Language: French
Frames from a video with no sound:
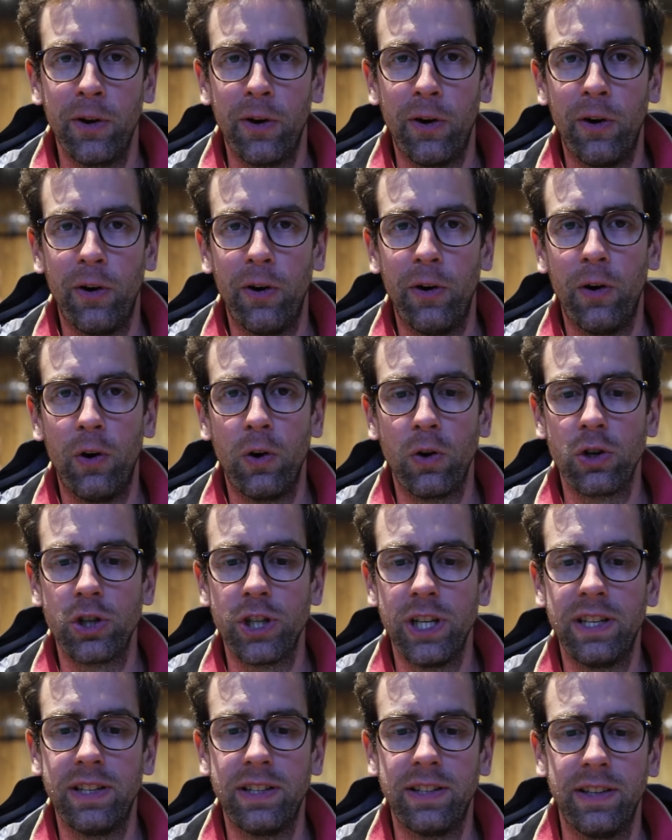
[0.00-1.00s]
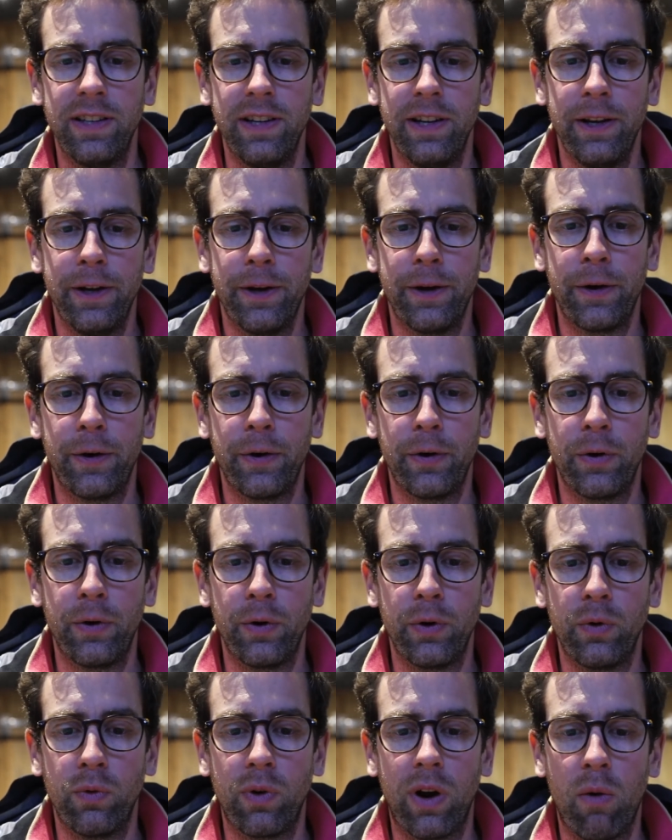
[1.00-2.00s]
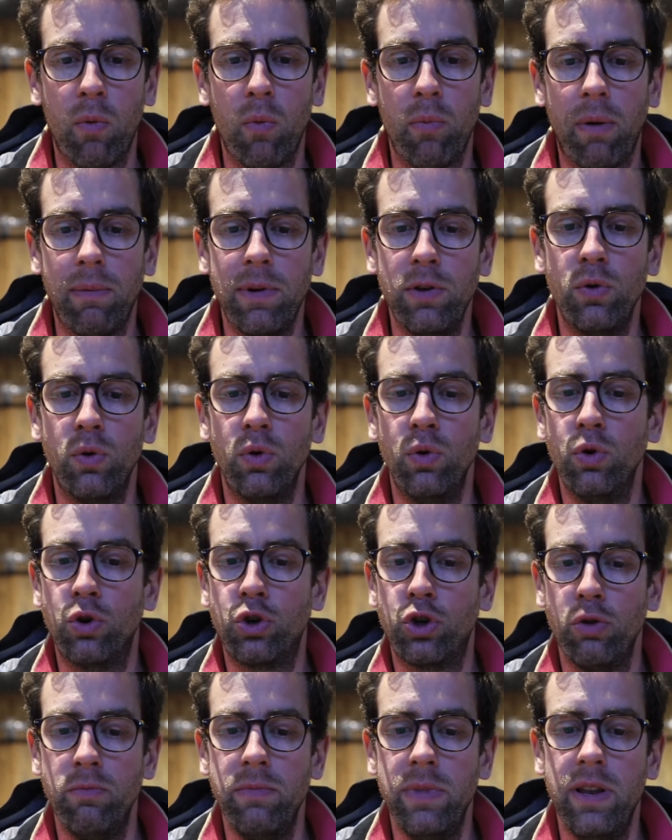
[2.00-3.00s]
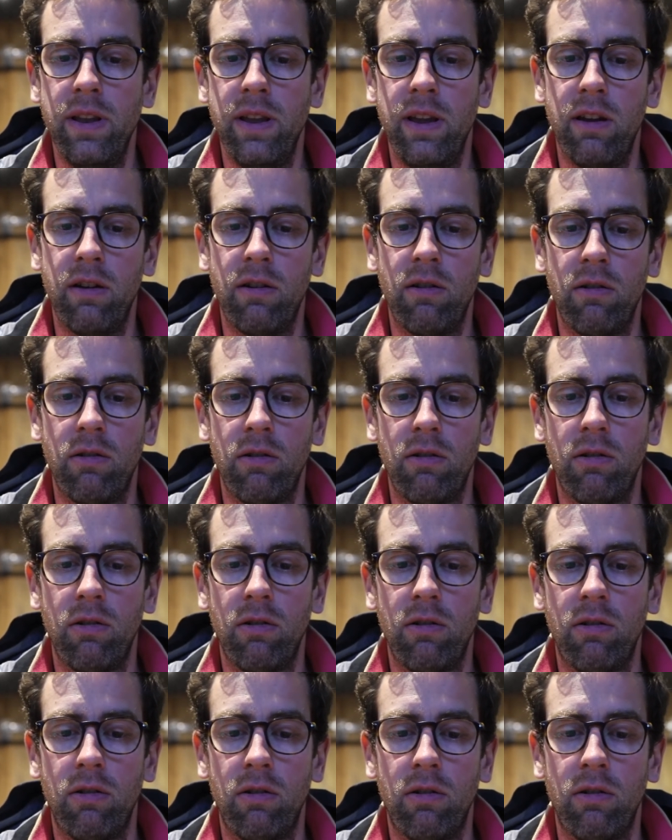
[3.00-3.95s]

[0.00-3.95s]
en, gîte, euh, voilà, m'ont permis de, cheminer euh,